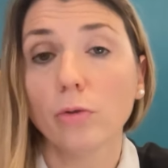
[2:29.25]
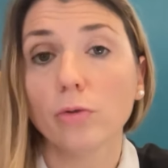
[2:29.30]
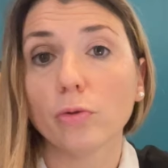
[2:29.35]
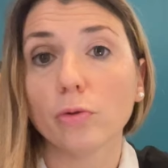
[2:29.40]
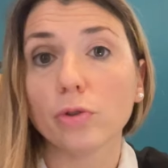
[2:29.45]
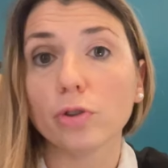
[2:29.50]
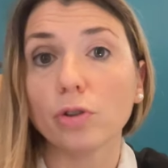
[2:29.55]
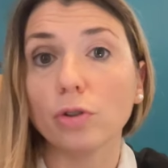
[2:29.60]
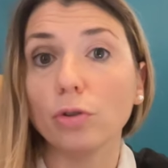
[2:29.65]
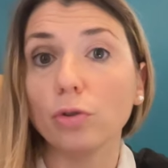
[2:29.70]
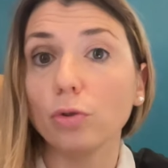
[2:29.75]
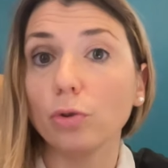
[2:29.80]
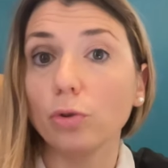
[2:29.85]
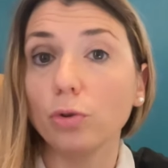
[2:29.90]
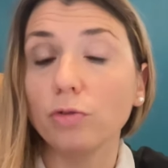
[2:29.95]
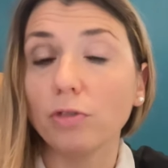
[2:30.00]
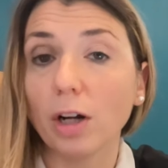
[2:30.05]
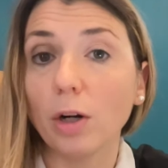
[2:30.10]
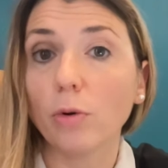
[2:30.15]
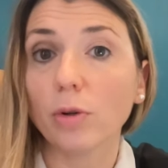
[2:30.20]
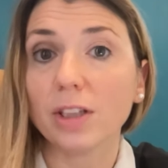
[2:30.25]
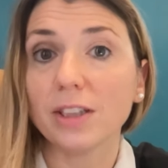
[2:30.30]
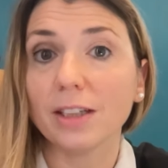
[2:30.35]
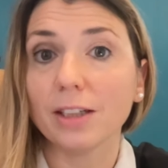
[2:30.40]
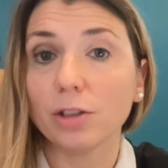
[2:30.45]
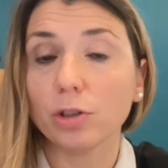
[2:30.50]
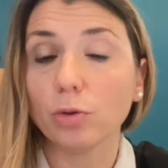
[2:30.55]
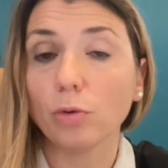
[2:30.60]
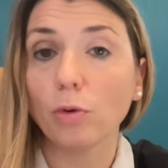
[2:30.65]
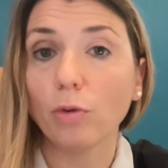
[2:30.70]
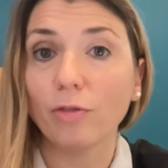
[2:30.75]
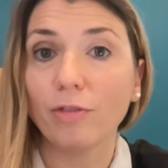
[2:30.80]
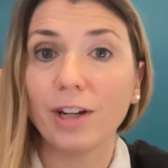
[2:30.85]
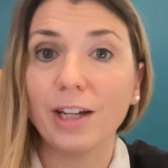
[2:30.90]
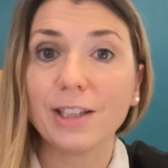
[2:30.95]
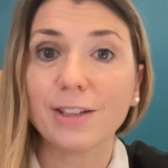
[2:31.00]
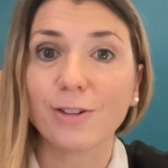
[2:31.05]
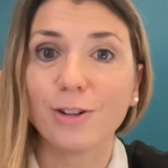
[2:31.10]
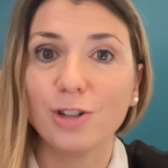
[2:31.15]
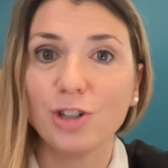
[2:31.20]
Donc euh, une valorisation va
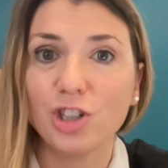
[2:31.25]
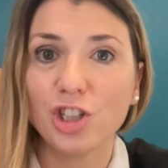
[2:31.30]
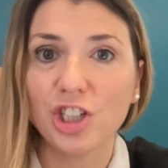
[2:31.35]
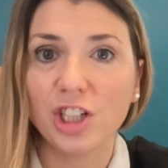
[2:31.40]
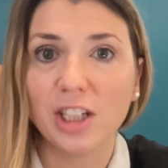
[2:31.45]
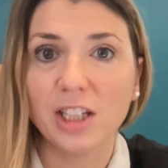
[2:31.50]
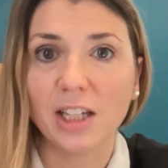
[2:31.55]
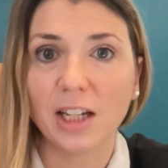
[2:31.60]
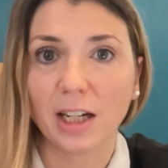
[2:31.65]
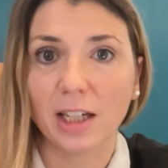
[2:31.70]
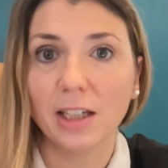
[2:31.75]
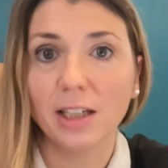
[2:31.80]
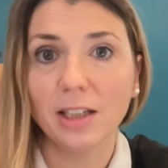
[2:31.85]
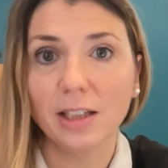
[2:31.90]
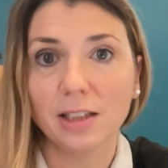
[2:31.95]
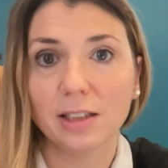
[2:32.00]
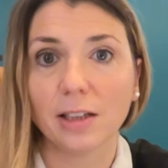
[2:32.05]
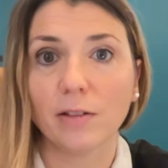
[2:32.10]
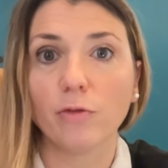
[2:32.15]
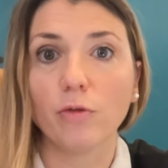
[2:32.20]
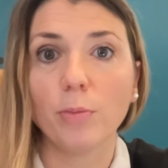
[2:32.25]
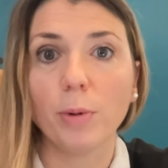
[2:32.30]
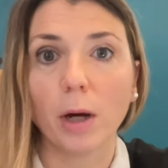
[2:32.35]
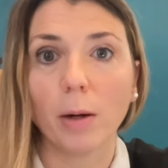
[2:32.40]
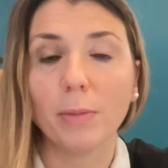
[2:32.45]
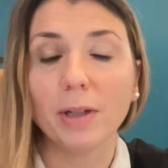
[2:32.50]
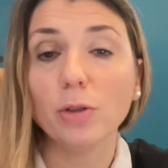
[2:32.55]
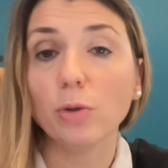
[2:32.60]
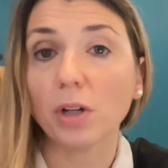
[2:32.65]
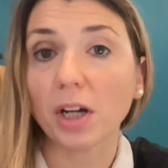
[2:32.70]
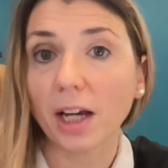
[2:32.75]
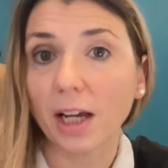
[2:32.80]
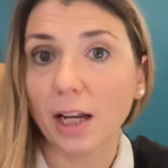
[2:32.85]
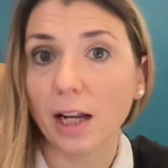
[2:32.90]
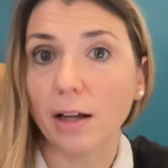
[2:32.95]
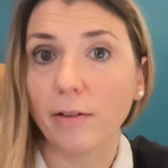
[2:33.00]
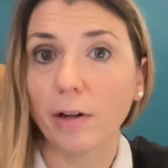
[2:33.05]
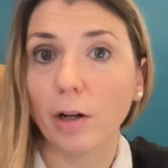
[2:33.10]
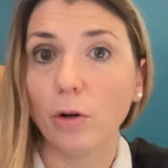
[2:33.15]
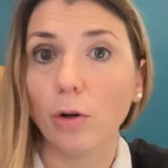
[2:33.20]
être générée et ça vous permet de créer de
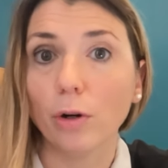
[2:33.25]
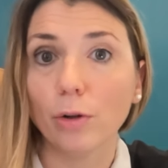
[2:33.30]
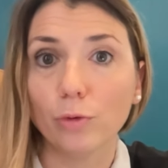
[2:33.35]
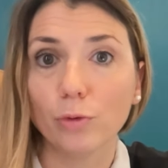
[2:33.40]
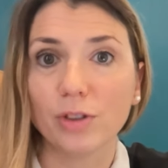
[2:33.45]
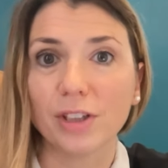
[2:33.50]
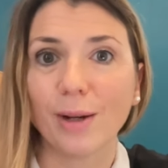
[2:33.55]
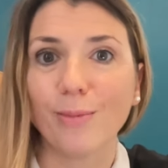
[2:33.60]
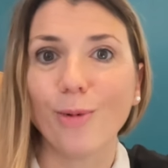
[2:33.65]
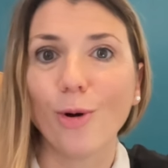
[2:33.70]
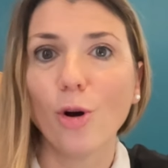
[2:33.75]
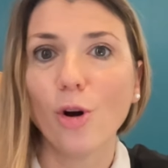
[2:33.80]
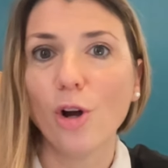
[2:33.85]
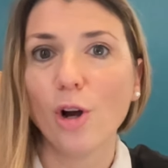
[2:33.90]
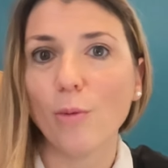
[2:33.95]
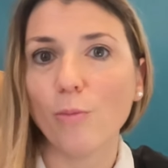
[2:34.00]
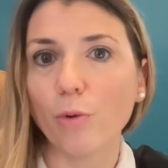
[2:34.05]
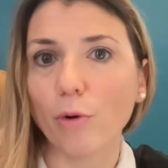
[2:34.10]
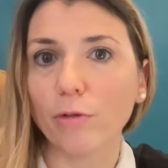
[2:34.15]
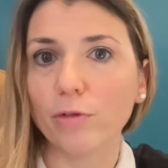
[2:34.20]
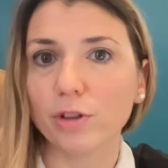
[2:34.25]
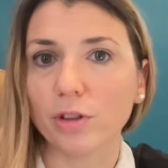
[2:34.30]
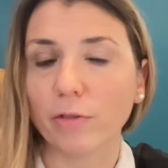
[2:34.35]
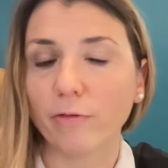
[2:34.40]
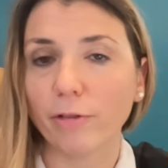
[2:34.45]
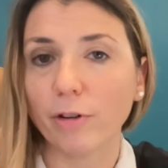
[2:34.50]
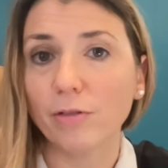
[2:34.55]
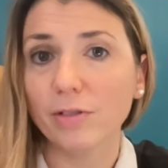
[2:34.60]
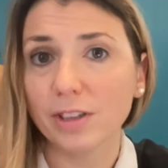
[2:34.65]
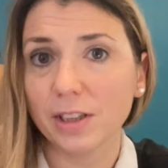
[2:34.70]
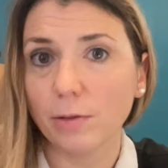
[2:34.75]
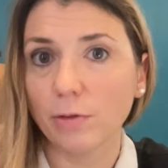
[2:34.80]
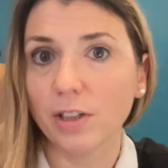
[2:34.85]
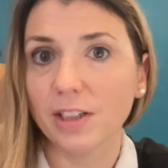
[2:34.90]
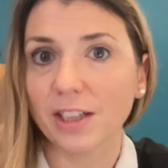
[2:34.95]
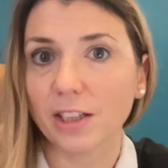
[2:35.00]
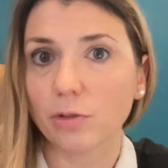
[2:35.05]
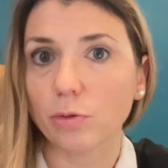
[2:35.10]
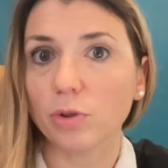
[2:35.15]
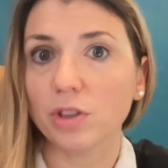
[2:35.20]
la valeur, notamment pour vos enfants, si vous les
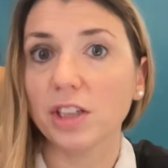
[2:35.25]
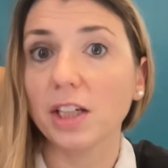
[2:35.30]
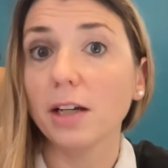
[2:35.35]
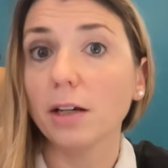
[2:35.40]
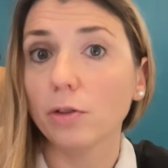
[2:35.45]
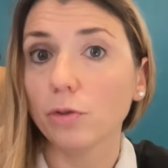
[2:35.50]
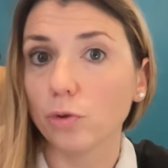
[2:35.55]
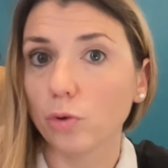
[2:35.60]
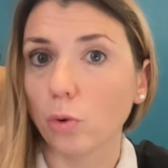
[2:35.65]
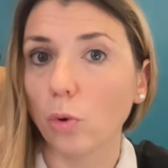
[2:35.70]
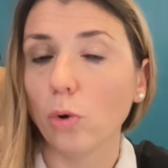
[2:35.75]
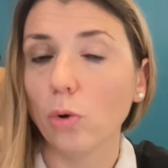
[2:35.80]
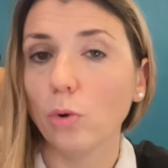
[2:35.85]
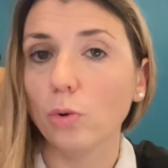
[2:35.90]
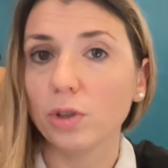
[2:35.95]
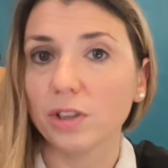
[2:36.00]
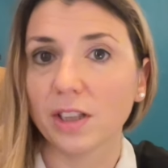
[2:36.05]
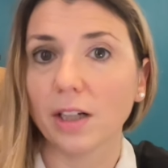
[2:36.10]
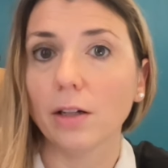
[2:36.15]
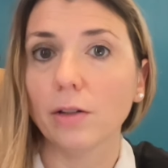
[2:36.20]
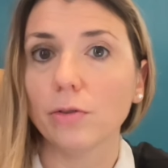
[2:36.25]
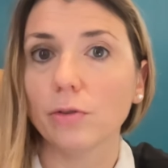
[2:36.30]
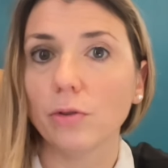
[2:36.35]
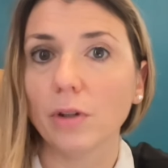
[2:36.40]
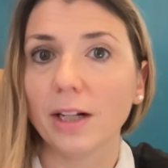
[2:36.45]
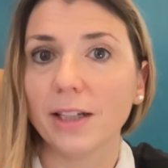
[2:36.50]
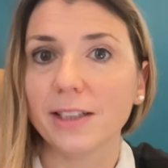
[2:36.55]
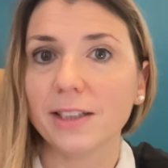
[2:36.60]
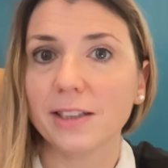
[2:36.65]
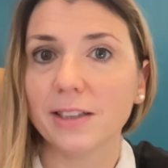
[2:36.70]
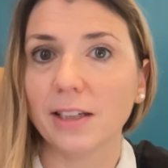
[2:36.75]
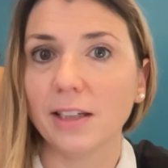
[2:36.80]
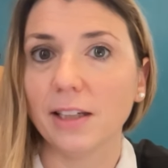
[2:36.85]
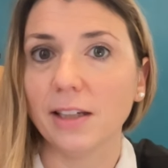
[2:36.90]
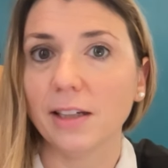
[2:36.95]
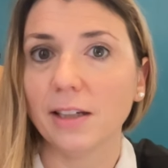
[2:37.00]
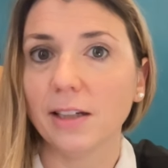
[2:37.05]
associez tôt au sein de la SCI.